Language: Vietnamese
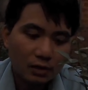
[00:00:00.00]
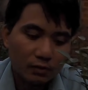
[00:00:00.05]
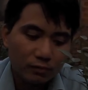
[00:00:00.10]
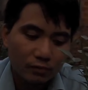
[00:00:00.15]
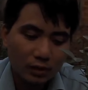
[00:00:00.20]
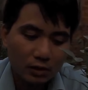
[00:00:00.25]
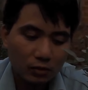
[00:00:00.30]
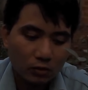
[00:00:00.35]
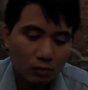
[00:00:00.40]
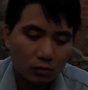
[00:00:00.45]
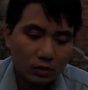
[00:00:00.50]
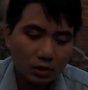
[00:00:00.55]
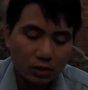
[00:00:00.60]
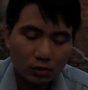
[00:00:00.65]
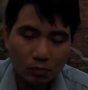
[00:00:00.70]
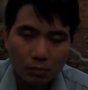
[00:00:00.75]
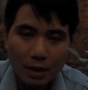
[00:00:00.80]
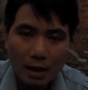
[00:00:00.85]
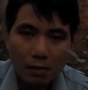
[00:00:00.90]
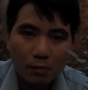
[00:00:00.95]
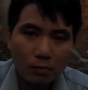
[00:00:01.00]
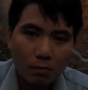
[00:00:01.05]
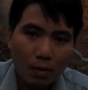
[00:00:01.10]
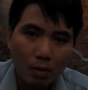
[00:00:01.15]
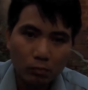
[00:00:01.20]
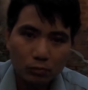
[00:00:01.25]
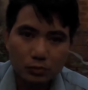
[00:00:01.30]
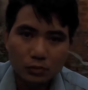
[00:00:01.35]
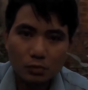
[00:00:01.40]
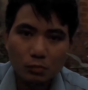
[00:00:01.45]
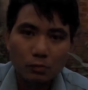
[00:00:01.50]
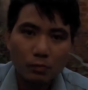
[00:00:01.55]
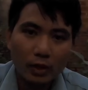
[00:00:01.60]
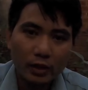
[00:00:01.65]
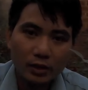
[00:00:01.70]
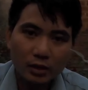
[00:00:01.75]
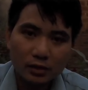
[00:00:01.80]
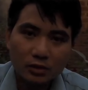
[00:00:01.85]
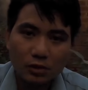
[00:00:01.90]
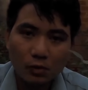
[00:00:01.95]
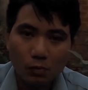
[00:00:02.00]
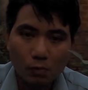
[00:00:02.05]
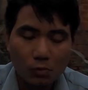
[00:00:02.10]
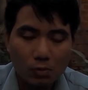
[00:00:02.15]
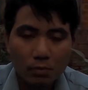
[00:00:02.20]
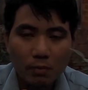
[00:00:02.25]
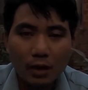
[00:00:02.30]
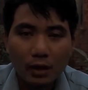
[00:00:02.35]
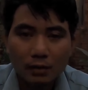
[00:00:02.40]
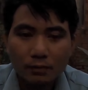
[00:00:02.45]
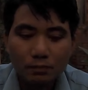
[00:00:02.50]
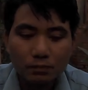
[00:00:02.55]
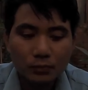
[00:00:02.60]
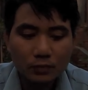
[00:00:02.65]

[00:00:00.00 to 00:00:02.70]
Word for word: và nó có thể nó bao bọc xung quanh cái chậu của các bạn